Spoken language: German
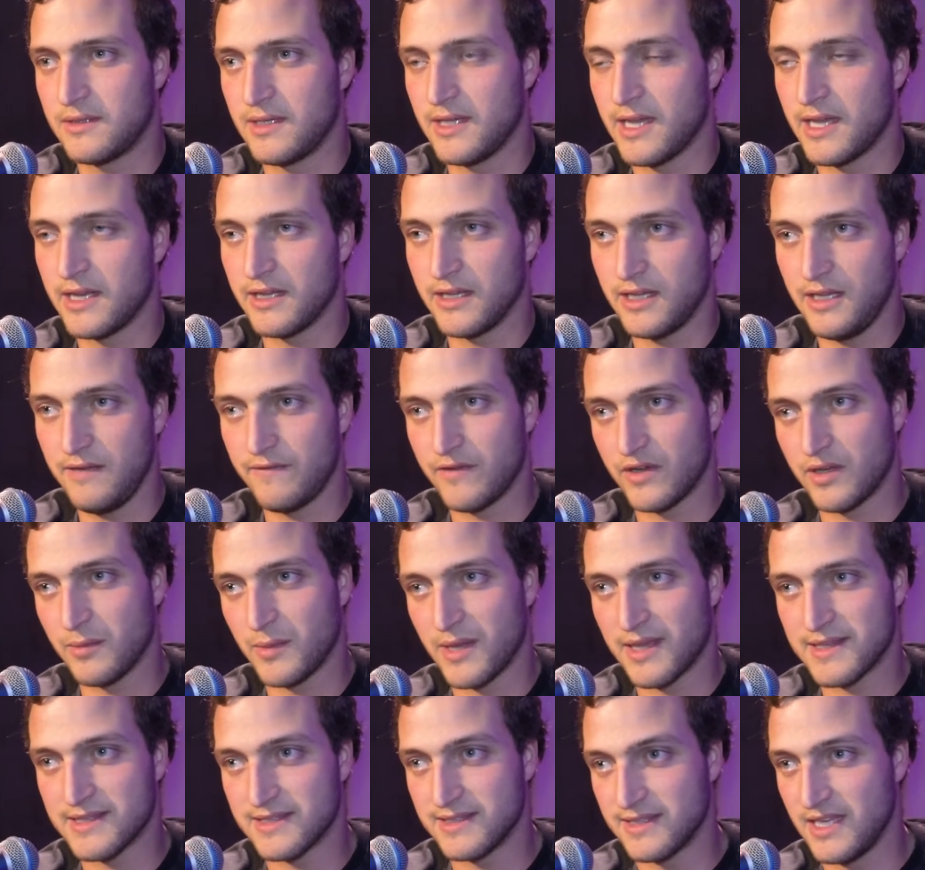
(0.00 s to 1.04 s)
die Energie von dem
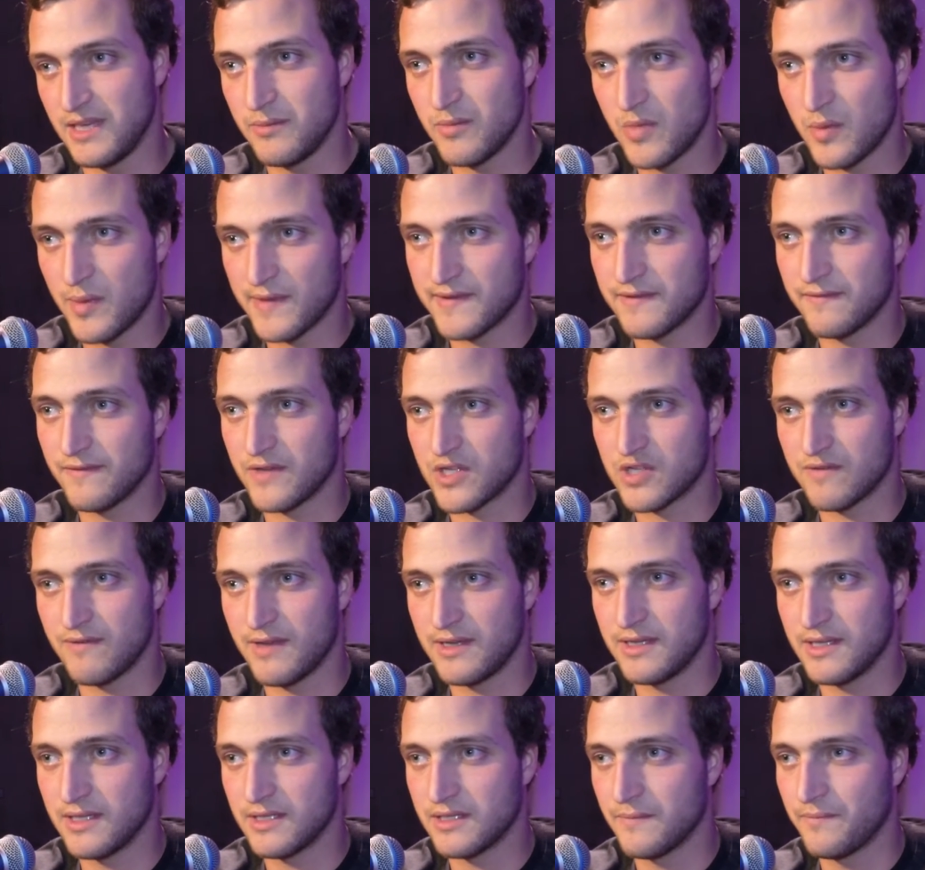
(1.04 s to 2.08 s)
ganzen Team ein bisschen
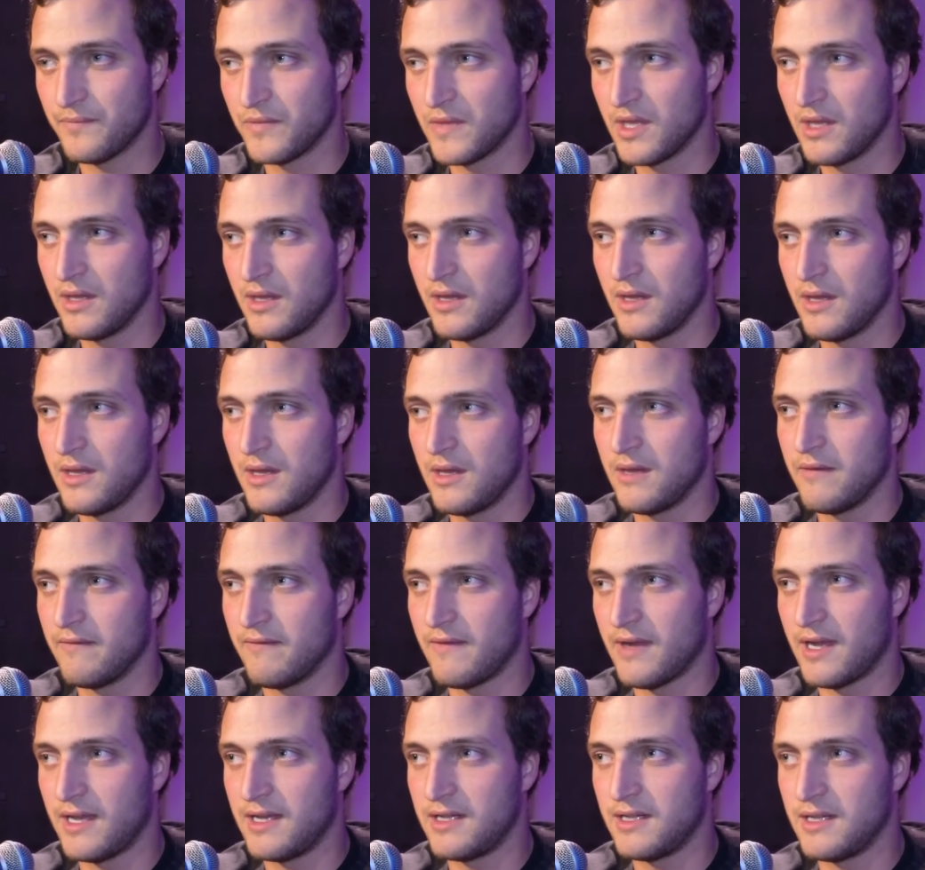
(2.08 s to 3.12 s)
verschwendet
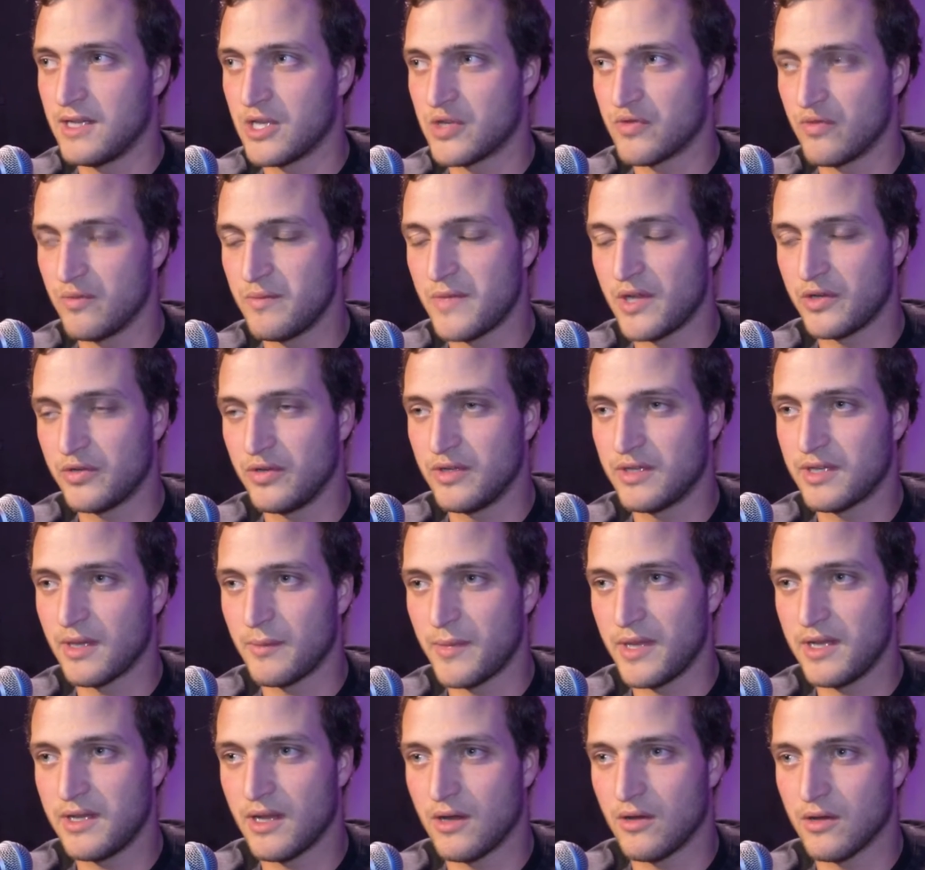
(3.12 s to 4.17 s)
weil ich schwimme natürlich
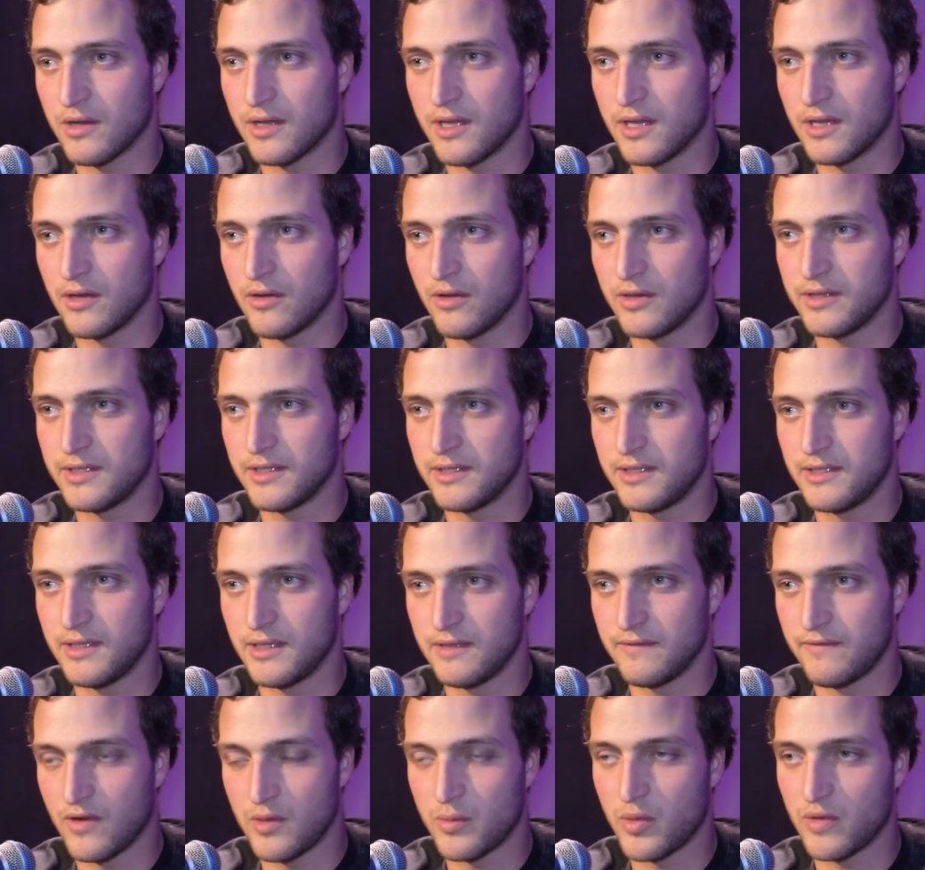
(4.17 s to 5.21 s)
am Ende auch gegen Leute,
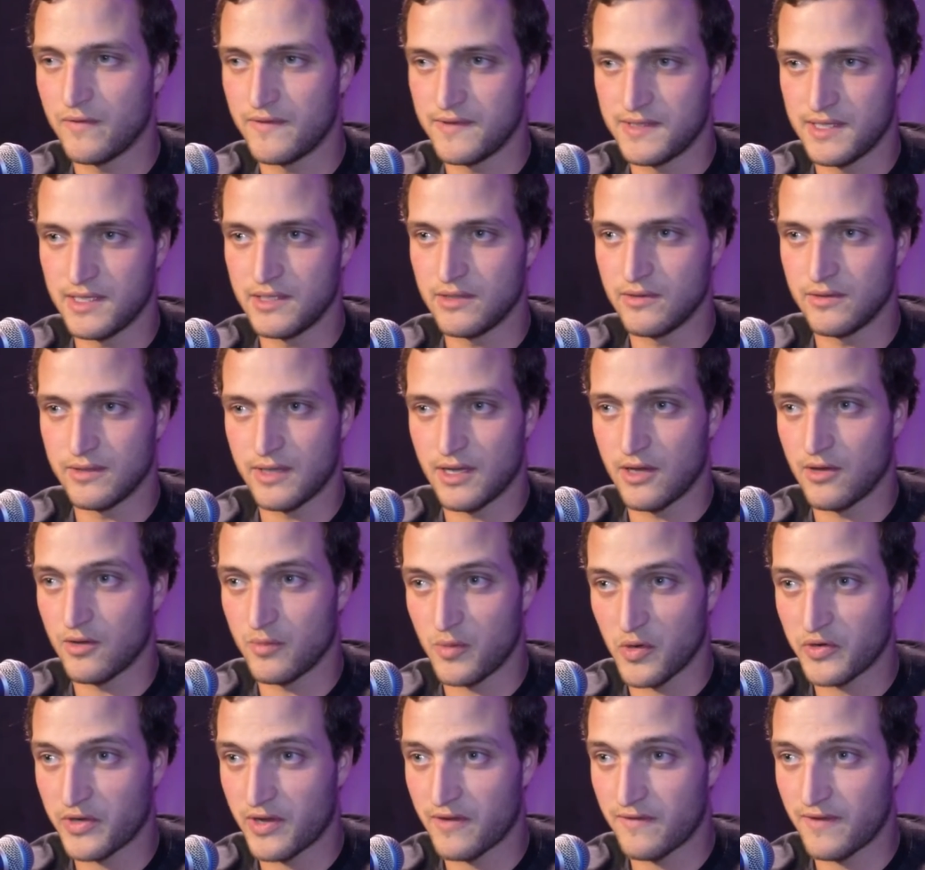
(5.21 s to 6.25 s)
die Vollprofis sind und da auch
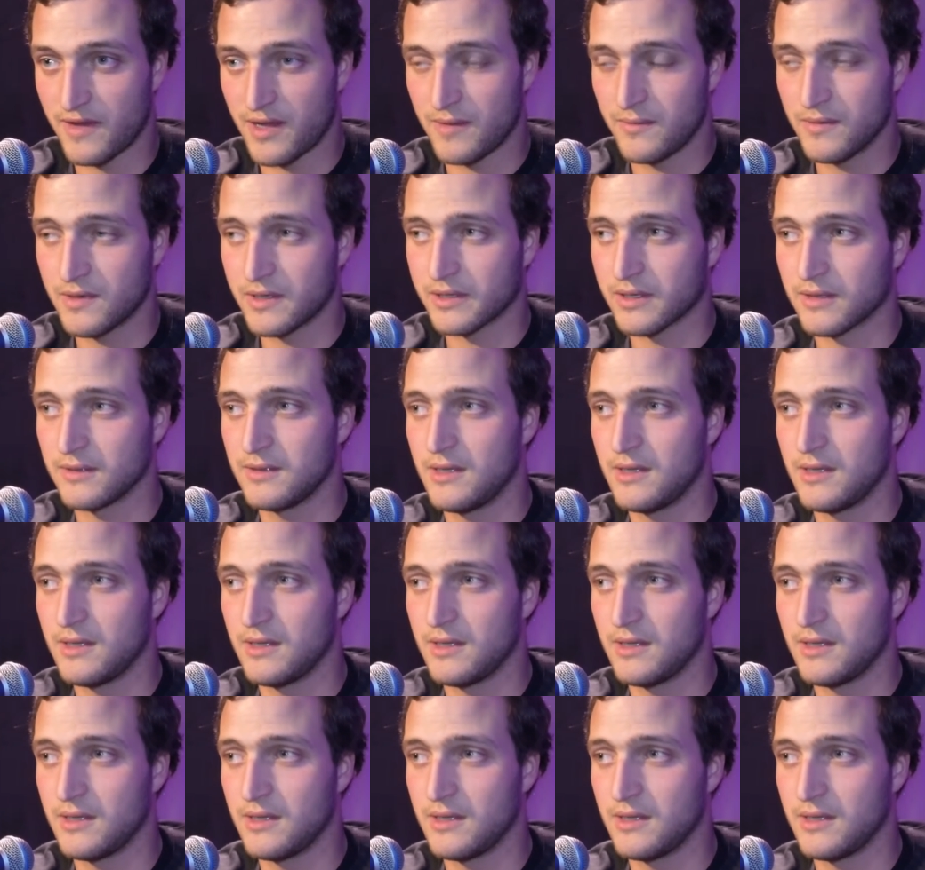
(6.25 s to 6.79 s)
Bock drauf haben.